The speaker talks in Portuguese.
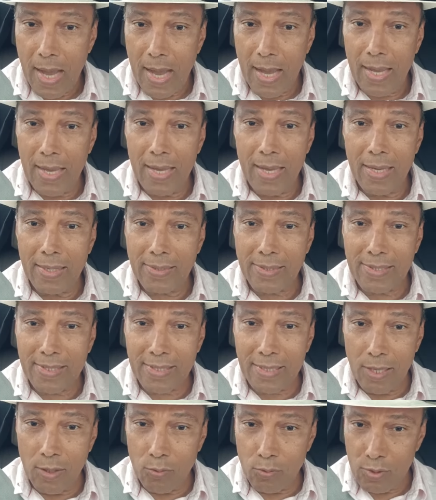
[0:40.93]
A
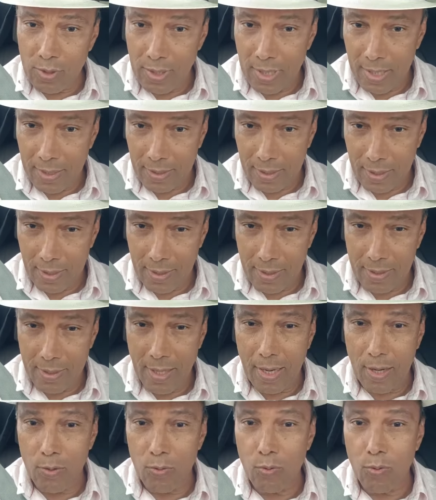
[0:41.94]
reação de
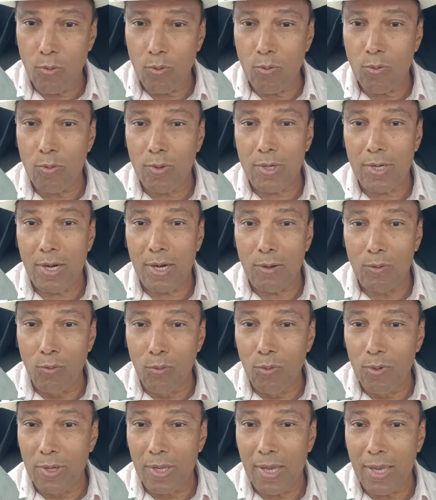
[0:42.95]
Netanyahu contra
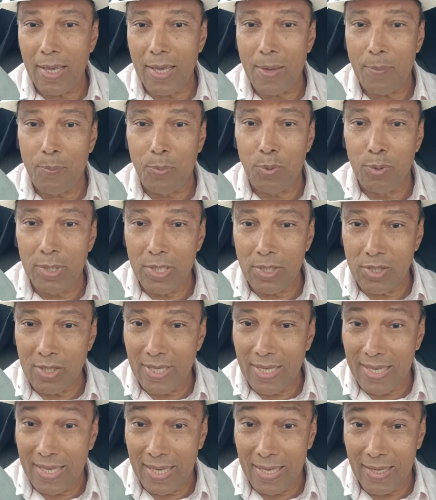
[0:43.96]
Lula é
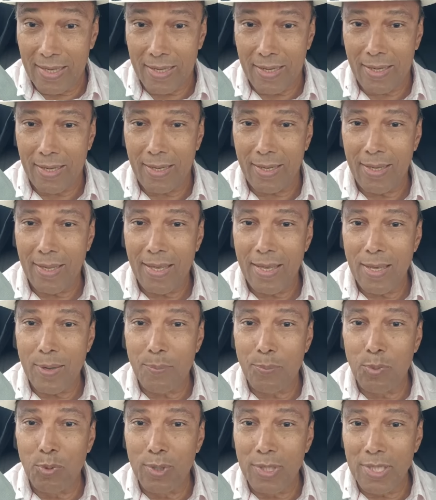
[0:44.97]
politiqueira, é
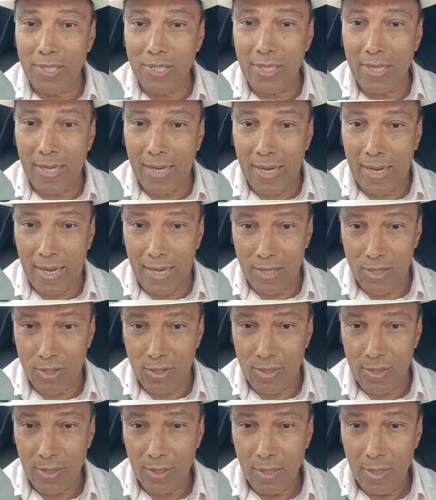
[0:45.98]

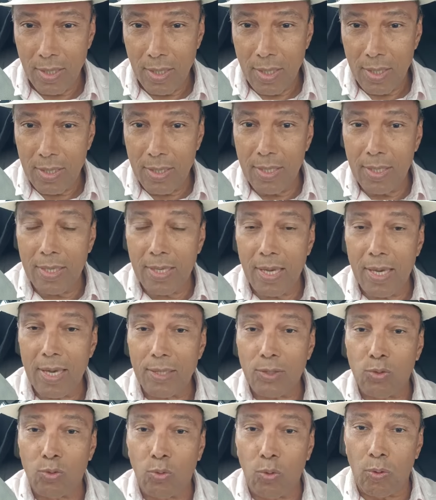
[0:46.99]
politicagem, que
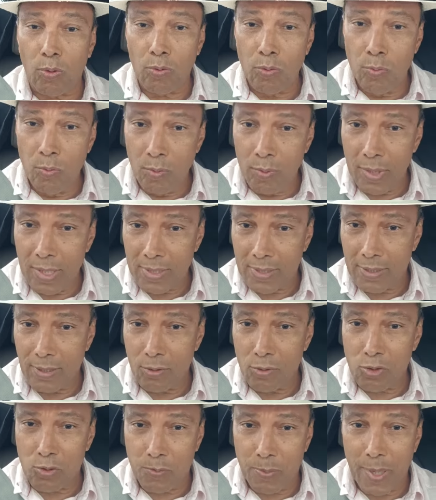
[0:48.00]
quer todo mundo a
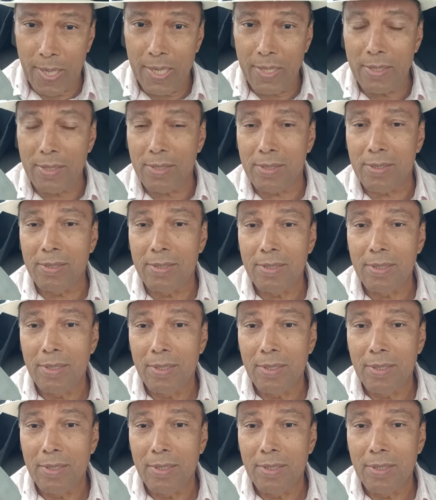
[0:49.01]
seus pés,